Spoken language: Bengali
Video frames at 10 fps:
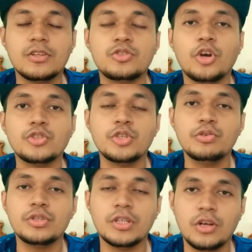ছয়শো
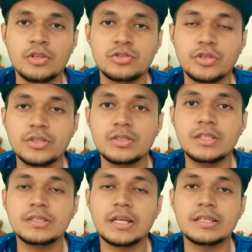ইউরোতে লঞ্চ হয়েছে
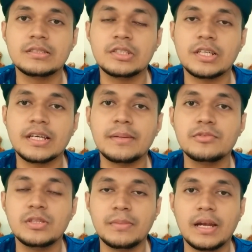যা যেটাকে আমি যদি